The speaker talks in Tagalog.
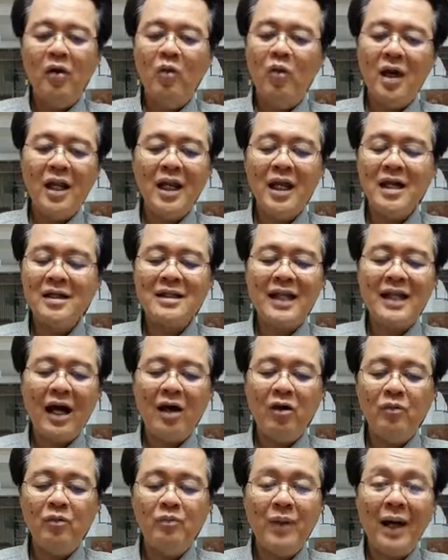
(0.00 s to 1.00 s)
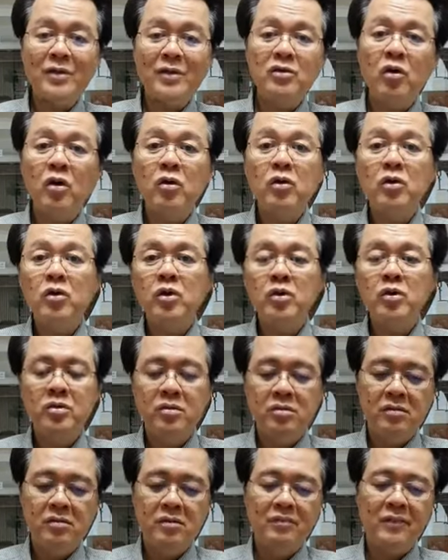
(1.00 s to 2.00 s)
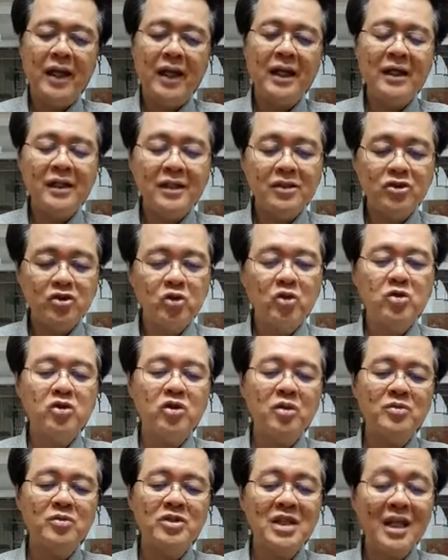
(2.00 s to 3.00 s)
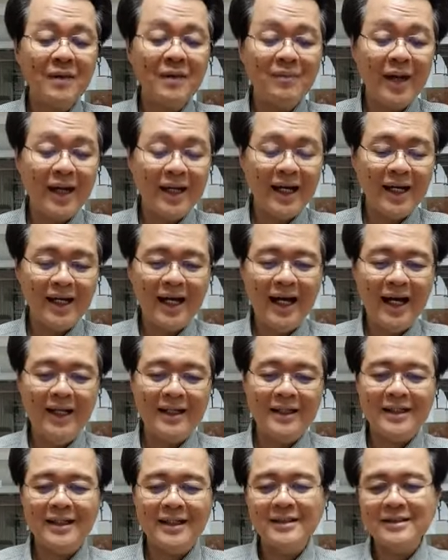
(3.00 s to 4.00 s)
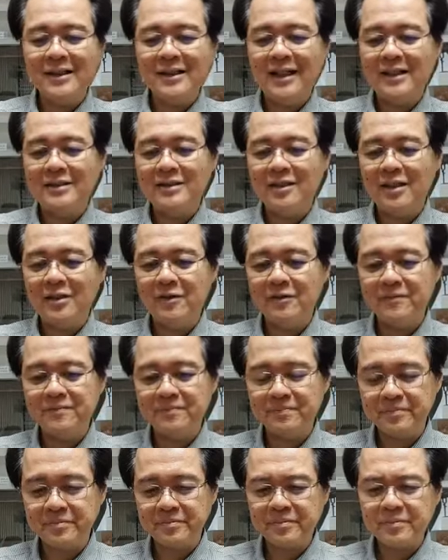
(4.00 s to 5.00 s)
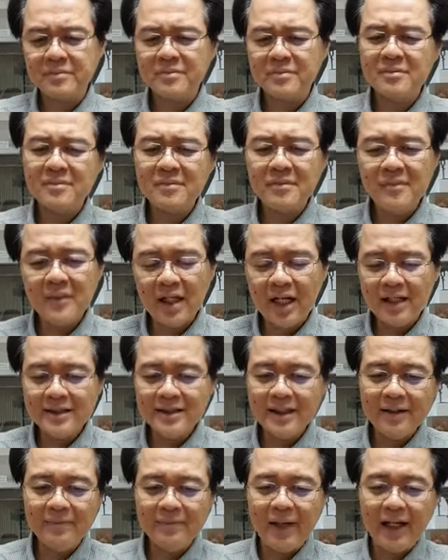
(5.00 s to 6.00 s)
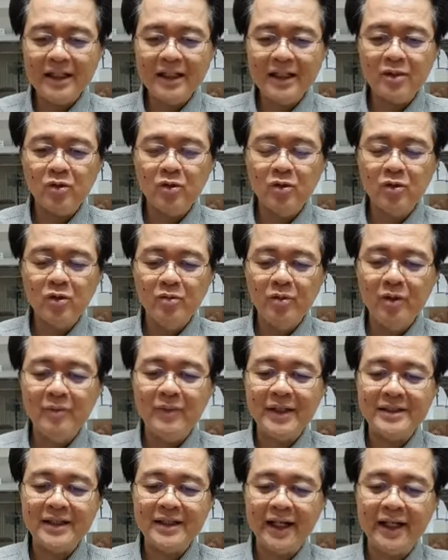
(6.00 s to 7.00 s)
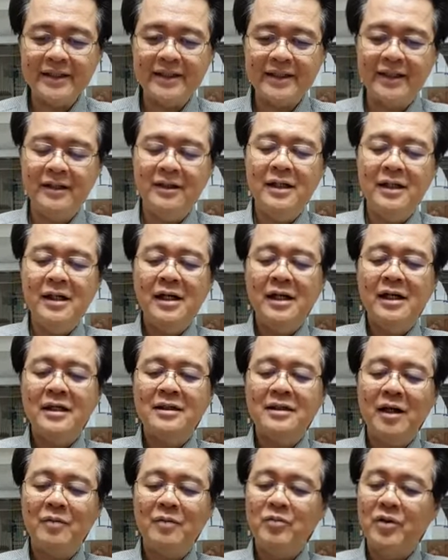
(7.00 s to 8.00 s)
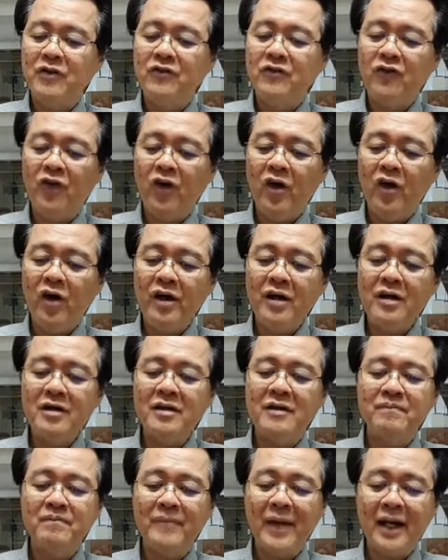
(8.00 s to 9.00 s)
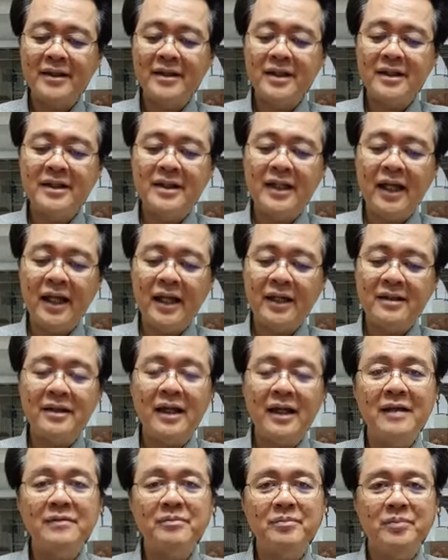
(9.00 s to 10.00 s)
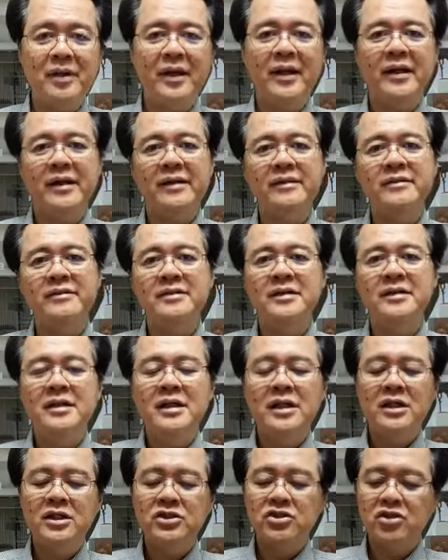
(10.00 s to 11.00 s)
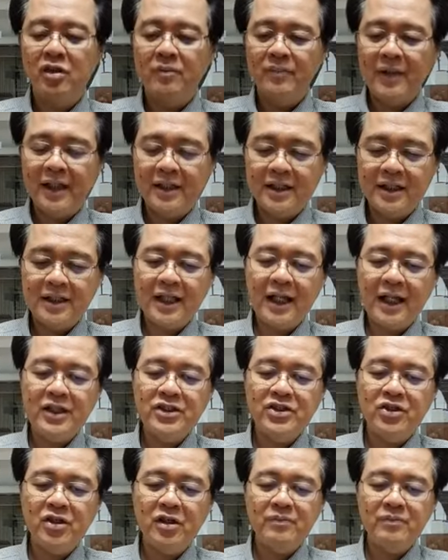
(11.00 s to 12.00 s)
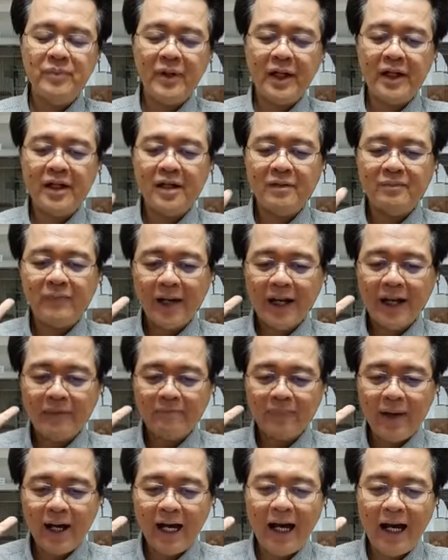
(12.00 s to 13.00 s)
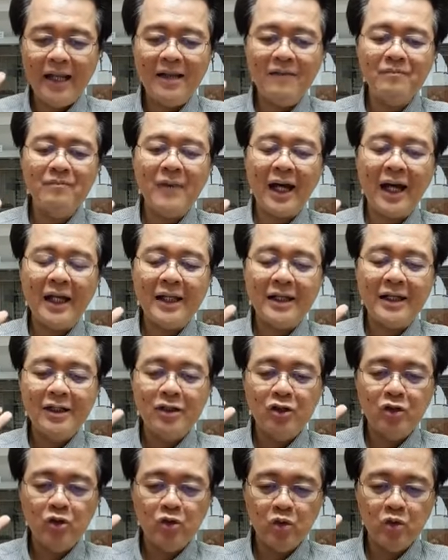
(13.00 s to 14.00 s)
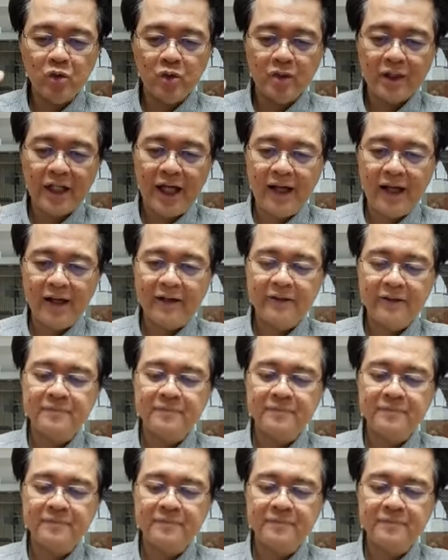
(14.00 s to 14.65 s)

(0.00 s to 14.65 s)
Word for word: Walang tao bad o good. Maiinsulto mo sila, magagalit lang sila sa'yo. Kasi mainit ulo mo, may sakit eh. Number four, meditate and pray. So, meditation, prayer para pakalmahin yung utak.